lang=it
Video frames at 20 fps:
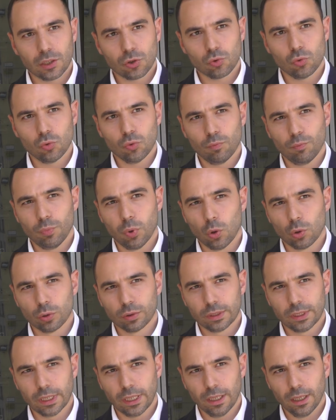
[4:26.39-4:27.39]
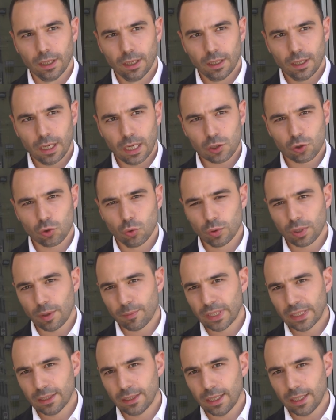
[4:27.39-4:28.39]
su un ponte
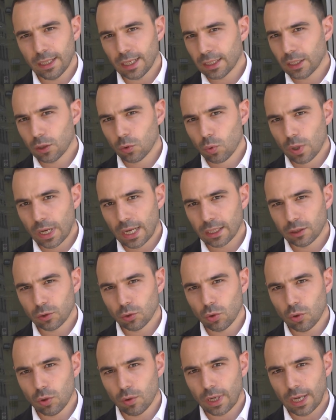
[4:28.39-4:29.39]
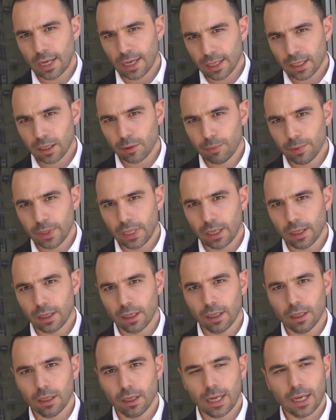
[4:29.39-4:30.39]
assolutamente inadeguato anche
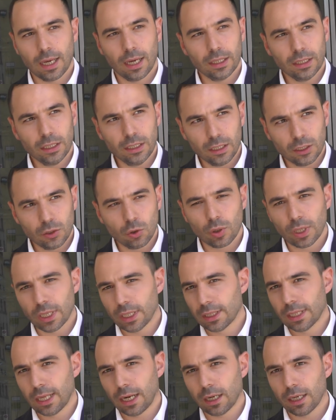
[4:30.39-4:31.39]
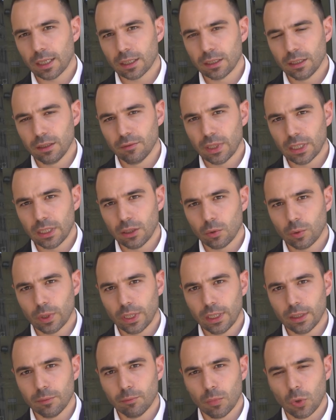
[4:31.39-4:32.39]
per la inidoneità relativa di
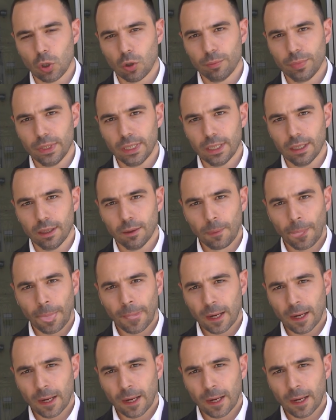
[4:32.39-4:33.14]
quell'immobile